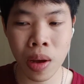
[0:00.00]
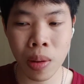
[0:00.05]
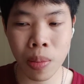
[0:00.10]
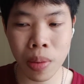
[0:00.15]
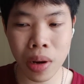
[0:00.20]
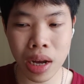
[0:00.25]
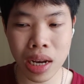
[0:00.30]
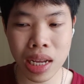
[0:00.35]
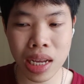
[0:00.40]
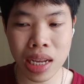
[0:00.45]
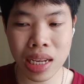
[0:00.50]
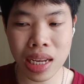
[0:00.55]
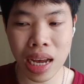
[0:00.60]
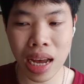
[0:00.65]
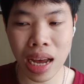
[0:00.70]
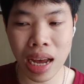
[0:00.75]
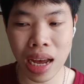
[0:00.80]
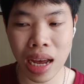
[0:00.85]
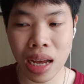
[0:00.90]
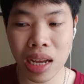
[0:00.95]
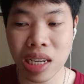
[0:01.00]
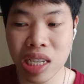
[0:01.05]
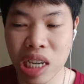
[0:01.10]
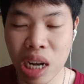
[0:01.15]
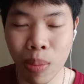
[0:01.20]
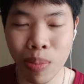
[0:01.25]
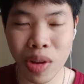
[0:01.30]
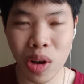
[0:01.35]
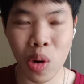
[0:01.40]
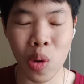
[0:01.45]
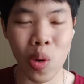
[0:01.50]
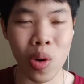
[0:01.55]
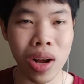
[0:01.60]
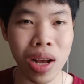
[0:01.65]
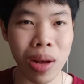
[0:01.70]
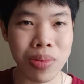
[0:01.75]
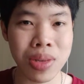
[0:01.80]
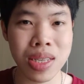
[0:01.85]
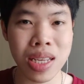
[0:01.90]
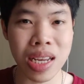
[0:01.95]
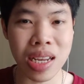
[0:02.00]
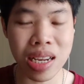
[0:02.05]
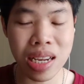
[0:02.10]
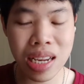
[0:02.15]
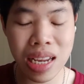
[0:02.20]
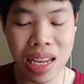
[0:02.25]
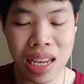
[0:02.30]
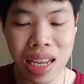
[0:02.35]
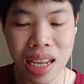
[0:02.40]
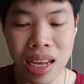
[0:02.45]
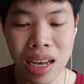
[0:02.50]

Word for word: เพื่อที่จะเชื่อมโยงกับสิ่งที่